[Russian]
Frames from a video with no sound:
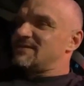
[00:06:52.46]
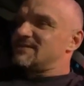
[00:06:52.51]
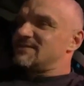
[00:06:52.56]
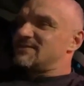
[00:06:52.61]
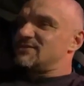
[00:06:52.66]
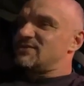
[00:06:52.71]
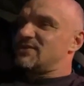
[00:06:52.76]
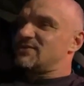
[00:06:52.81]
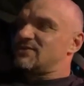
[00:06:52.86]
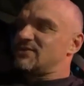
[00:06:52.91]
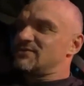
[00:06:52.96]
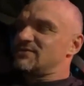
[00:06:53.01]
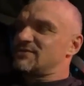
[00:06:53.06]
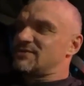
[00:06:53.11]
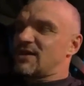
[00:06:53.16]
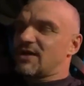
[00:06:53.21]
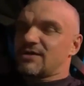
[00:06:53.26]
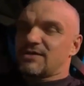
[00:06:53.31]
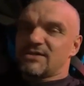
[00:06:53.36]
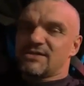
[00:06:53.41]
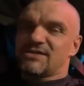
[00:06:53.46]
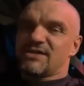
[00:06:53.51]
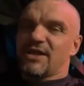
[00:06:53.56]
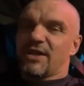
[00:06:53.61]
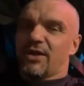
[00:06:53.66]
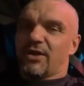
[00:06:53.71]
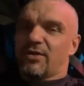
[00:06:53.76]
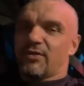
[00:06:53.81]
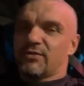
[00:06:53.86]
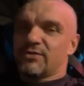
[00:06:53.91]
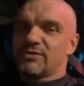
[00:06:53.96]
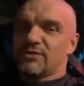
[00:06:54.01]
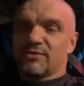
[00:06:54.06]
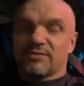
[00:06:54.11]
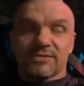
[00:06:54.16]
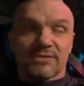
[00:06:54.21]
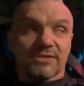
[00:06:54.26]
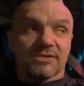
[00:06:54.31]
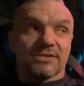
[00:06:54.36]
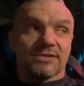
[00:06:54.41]
Ну, это он так, истерика у него.
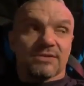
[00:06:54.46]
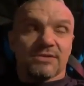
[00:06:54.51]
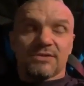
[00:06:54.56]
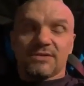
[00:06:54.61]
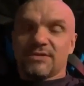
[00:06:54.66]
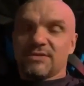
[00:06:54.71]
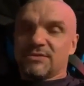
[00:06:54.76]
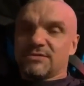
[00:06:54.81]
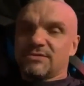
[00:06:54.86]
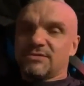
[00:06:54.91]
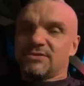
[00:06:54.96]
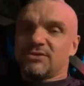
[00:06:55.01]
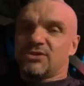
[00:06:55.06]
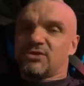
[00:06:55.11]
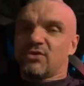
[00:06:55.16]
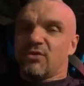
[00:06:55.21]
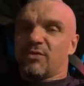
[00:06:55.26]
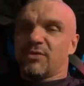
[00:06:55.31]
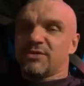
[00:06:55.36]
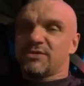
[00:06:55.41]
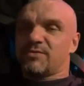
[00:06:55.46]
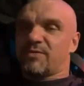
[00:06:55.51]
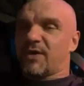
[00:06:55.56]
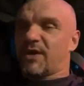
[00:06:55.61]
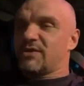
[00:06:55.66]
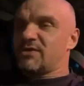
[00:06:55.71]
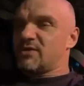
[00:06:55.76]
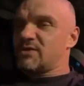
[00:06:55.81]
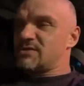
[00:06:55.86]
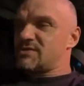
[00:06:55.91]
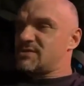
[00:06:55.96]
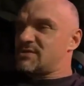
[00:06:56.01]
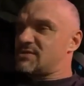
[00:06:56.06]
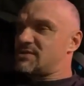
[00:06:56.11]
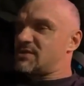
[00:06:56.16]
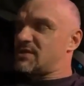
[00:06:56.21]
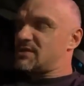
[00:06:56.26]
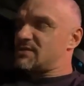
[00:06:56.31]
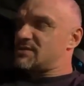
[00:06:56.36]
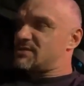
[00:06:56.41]
Ничего, это пройдет
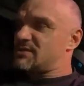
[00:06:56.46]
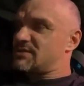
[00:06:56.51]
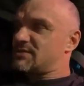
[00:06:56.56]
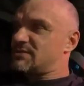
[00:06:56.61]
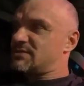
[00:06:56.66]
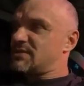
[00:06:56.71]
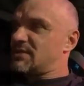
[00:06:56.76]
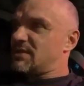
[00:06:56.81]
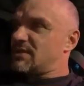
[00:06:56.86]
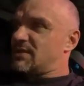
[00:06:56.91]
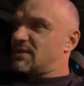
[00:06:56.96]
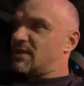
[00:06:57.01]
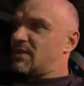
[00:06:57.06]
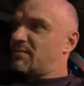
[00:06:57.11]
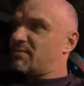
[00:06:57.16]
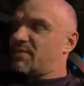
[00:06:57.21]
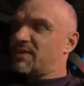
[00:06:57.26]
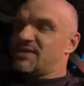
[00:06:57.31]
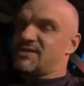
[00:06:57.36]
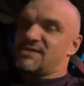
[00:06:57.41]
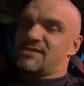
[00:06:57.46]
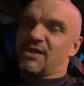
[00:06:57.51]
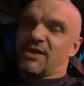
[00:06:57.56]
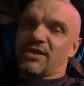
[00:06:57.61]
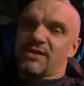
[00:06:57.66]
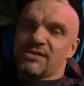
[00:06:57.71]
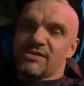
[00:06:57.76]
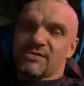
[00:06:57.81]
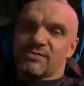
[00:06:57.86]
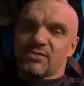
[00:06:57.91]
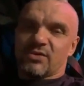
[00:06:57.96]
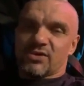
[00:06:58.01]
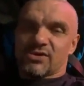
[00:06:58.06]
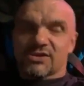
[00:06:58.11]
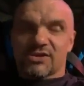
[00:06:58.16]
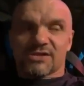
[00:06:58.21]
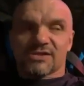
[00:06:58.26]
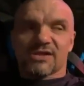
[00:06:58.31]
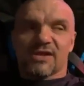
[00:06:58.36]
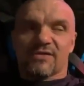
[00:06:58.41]
сейчас. Поистерить
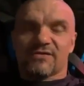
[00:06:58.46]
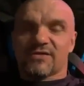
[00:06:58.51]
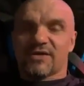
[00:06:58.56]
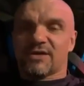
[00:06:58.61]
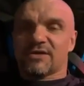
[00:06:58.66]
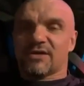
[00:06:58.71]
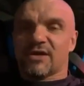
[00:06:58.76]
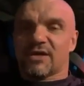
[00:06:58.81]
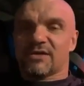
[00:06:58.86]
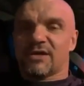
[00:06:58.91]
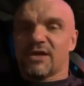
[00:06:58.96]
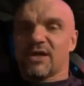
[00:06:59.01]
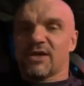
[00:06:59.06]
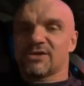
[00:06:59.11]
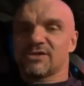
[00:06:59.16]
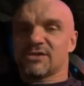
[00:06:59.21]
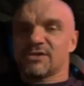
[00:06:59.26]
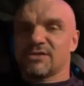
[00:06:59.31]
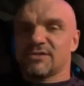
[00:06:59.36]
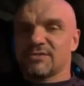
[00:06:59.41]
немножко, завтра это отляжет.